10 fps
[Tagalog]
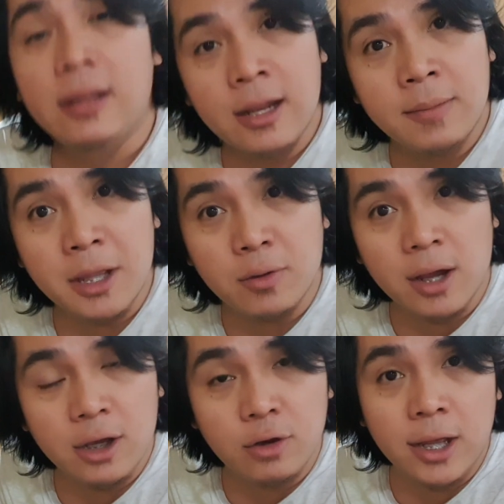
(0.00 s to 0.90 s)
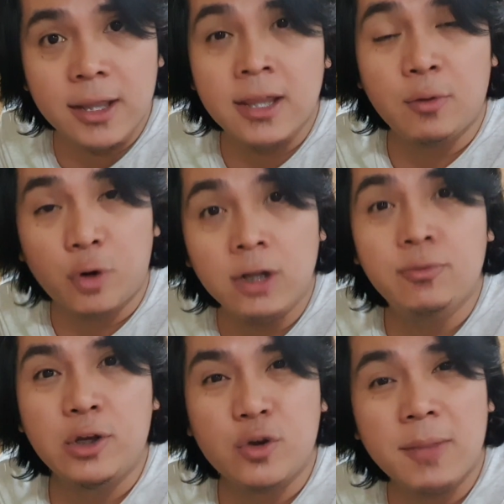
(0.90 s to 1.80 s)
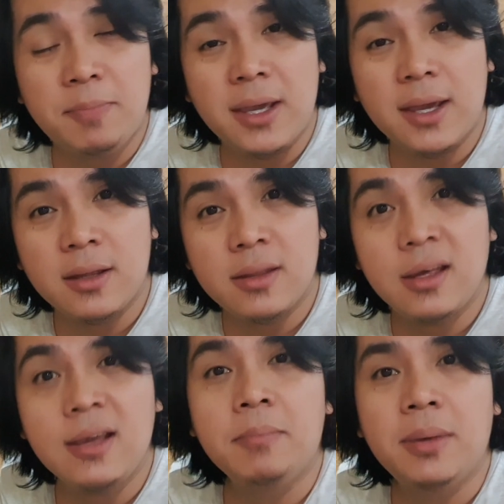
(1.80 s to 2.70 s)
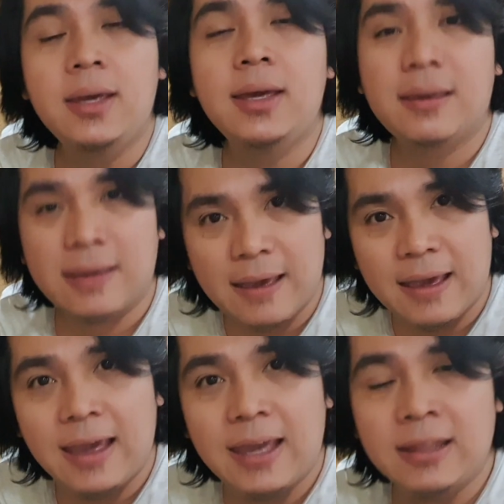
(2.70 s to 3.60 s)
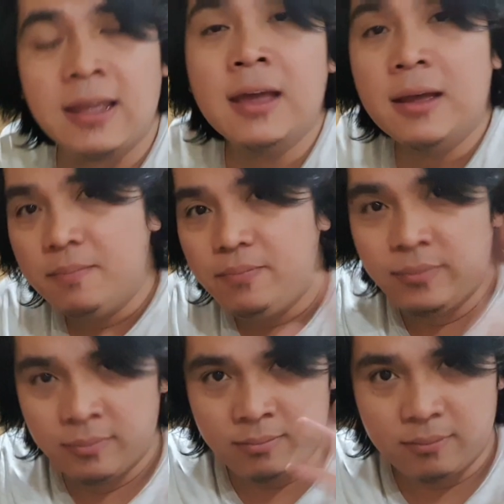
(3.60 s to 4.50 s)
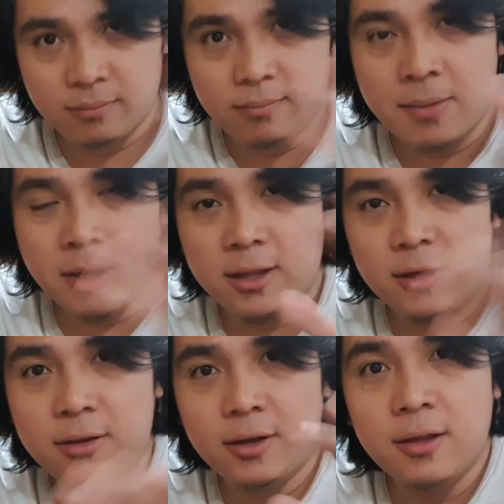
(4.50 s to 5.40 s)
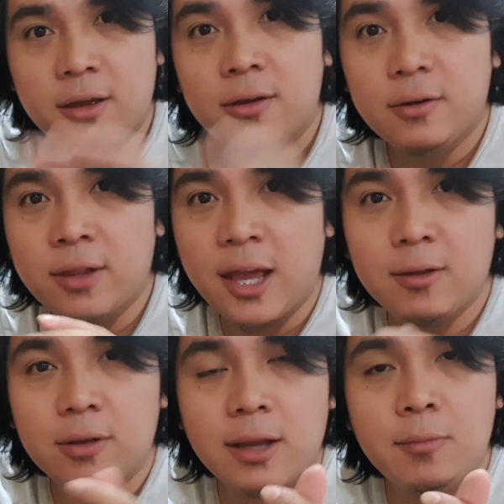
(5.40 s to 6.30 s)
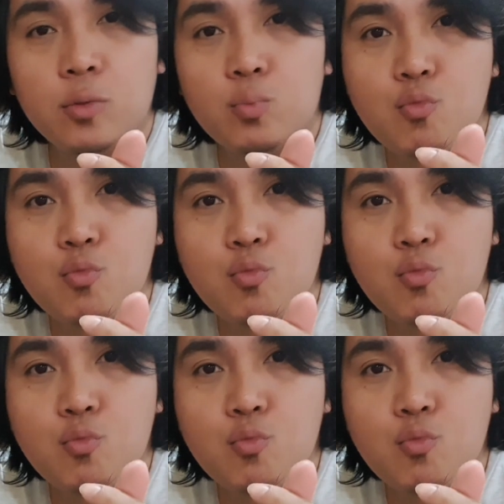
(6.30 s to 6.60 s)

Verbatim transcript: I-remind ko lang kayo ulit, in a world where you can be anything, be kind. Bye-bye Kadon Don. Good night. Love you.